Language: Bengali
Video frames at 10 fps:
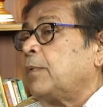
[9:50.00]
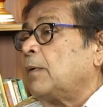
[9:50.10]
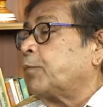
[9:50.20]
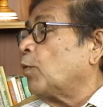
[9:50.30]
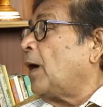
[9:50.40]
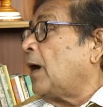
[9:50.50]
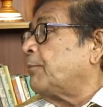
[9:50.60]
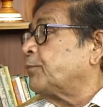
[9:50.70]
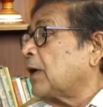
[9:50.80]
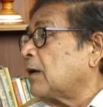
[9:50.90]
প্রভাব
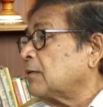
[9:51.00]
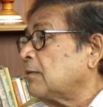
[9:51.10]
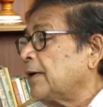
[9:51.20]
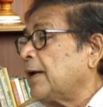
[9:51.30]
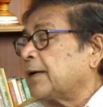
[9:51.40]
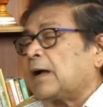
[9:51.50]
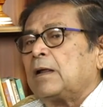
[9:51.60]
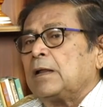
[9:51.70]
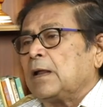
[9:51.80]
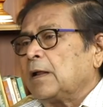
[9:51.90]
তার লেখা
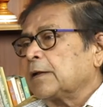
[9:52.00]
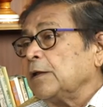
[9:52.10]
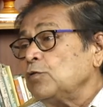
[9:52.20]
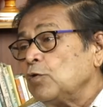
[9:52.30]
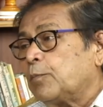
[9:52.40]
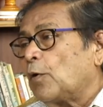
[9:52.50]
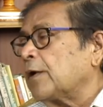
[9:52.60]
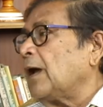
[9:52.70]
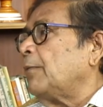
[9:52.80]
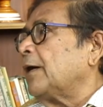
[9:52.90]
কিন্তু পরে
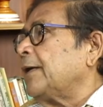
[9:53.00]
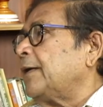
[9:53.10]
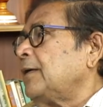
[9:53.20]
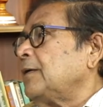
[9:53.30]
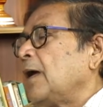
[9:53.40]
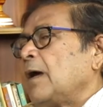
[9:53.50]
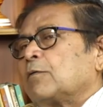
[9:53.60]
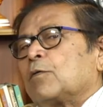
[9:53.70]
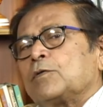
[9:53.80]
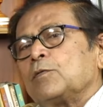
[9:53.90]
আমাকে
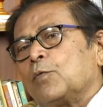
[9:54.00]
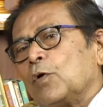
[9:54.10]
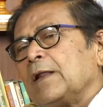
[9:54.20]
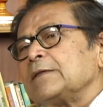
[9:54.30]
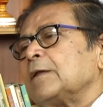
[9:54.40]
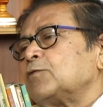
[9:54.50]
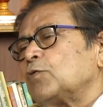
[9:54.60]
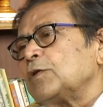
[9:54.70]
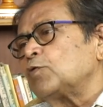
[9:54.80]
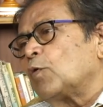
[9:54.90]
কয়েকজন বললেন যে
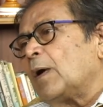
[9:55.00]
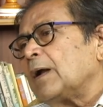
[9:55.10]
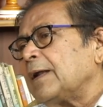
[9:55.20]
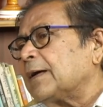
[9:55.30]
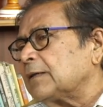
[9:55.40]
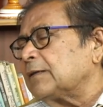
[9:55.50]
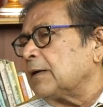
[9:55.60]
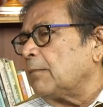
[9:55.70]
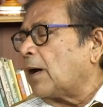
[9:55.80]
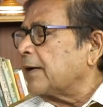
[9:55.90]
যদি তোমার লেখা থেকে মানিক